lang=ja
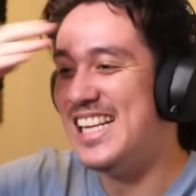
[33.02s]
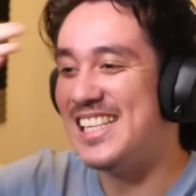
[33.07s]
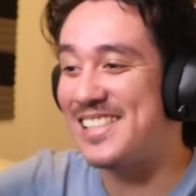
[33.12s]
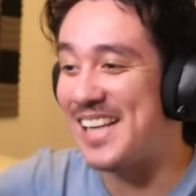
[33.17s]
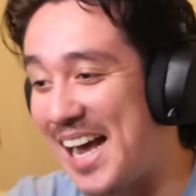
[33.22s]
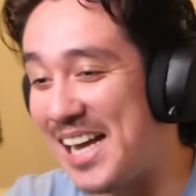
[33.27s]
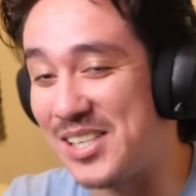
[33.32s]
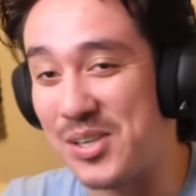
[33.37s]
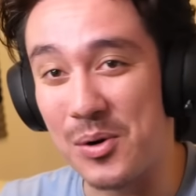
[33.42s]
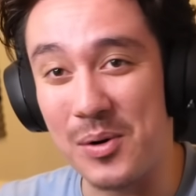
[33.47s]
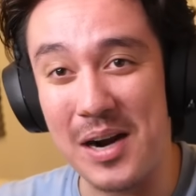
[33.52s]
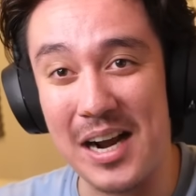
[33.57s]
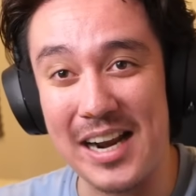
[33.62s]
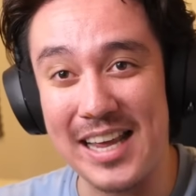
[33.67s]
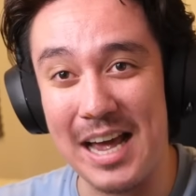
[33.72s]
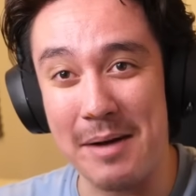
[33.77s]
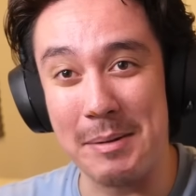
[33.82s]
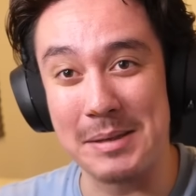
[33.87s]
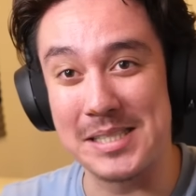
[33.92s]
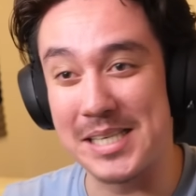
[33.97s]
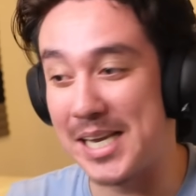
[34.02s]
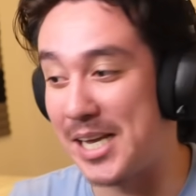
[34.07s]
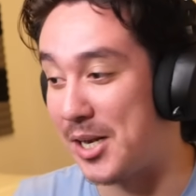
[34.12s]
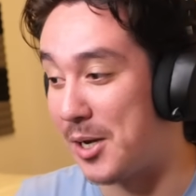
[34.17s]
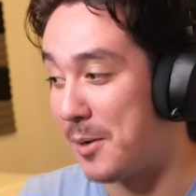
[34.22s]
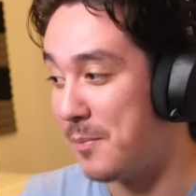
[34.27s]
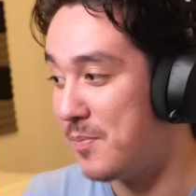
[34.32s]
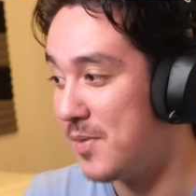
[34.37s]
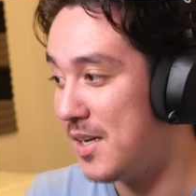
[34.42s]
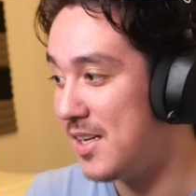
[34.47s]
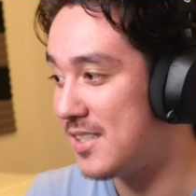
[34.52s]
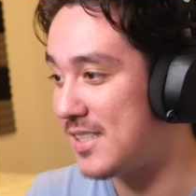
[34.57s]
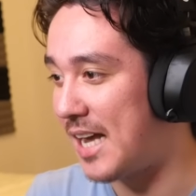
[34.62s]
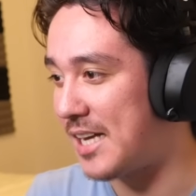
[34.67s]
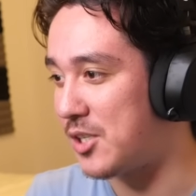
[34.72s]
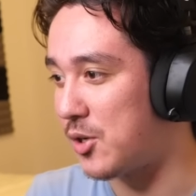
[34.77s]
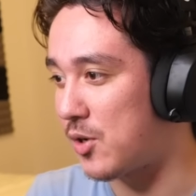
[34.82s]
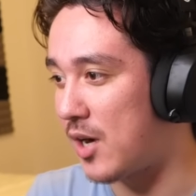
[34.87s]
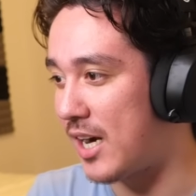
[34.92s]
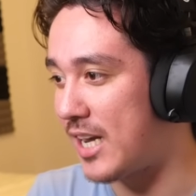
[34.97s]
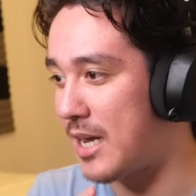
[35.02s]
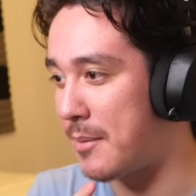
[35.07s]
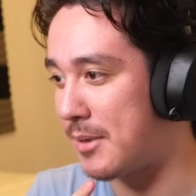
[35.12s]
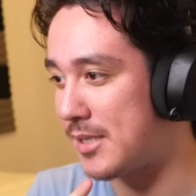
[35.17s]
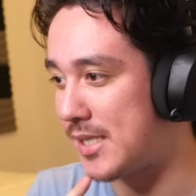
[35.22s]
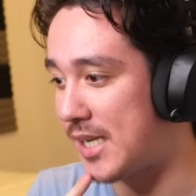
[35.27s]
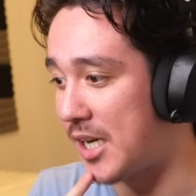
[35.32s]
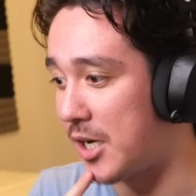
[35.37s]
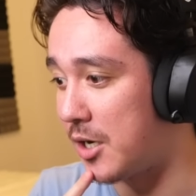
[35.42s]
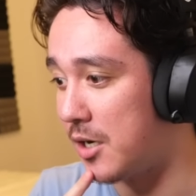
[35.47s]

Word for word: 最初からやばすぎる最初からやばすぎ